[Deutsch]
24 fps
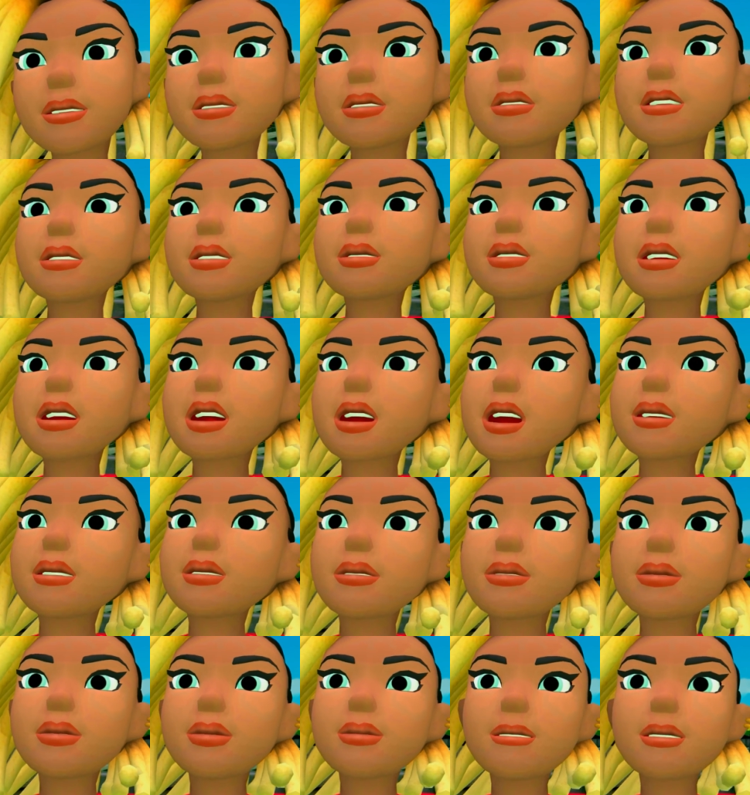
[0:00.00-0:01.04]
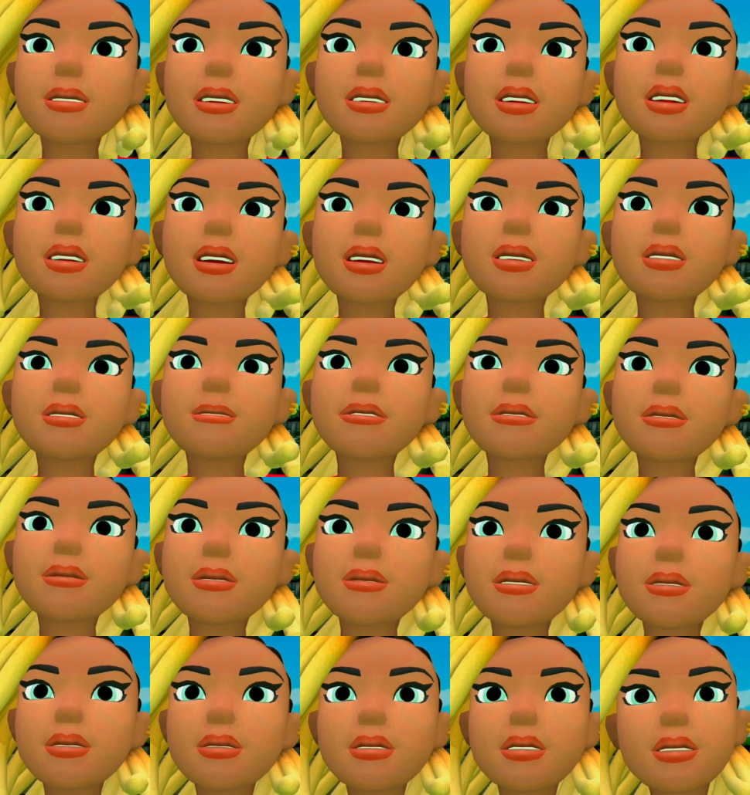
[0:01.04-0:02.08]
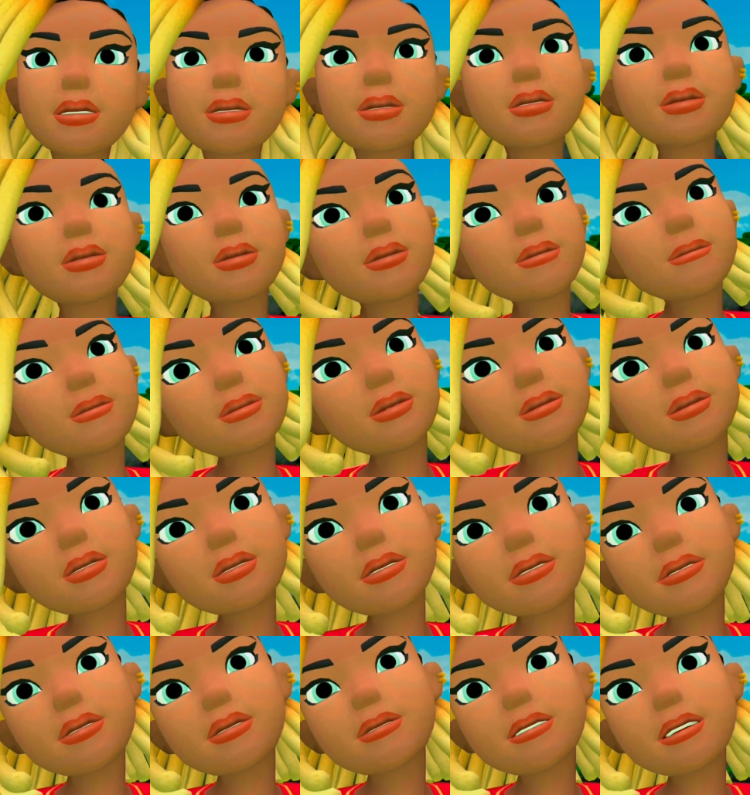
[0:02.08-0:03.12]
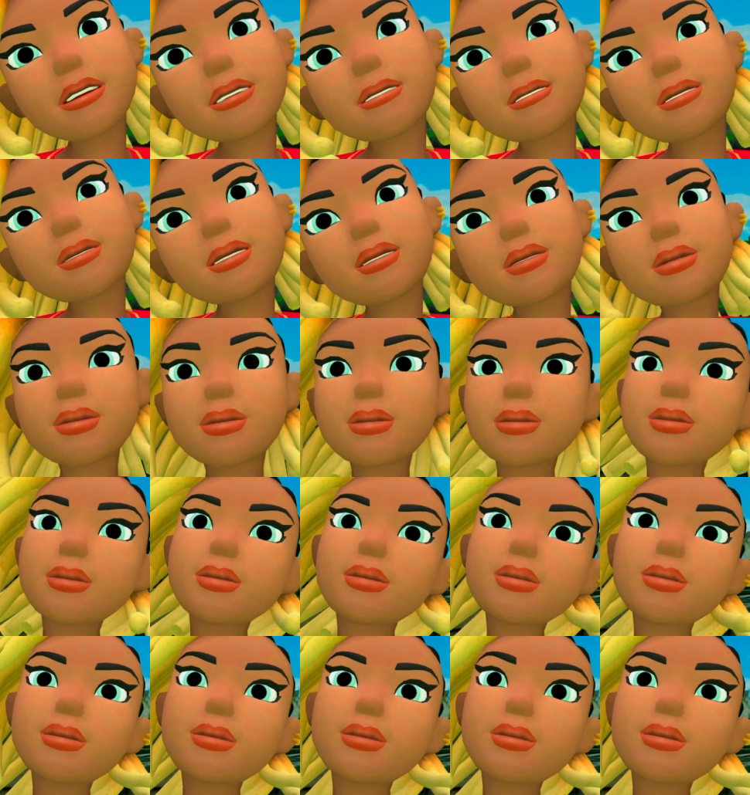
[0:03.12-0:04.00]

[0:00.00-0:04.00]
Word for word: Regierung angezeigt werden und müsst euch dafür verantworten.